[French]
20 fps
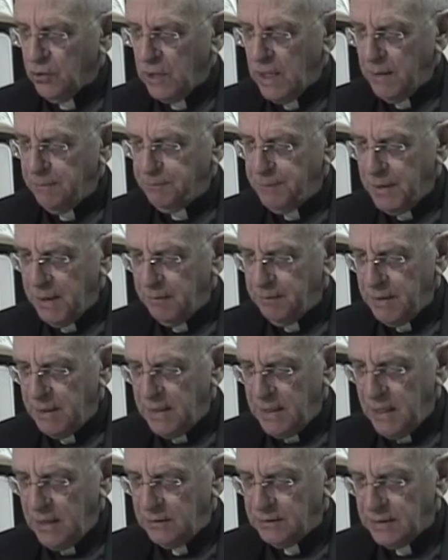que la
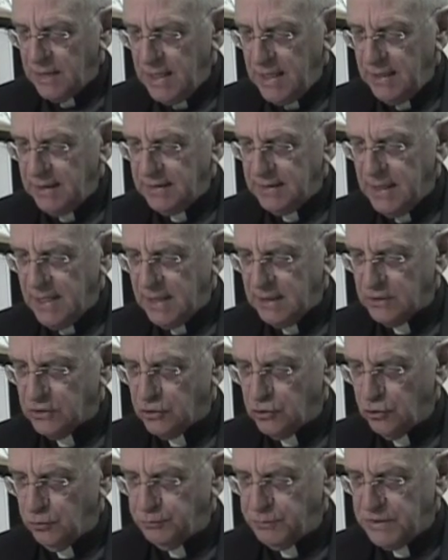permanente
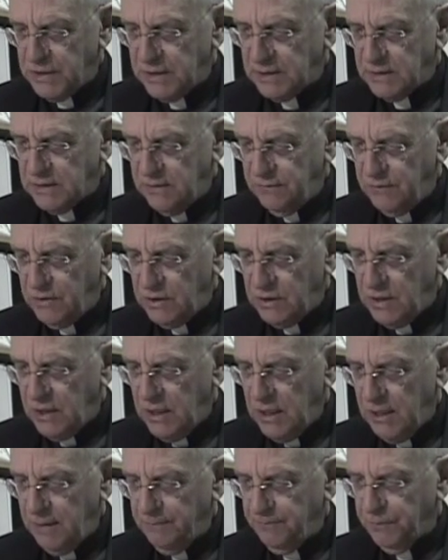
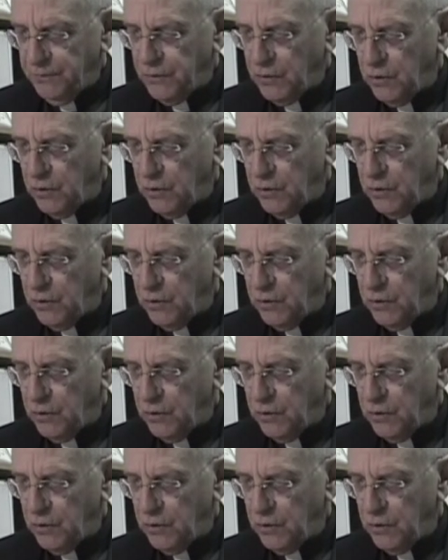intersubjectivité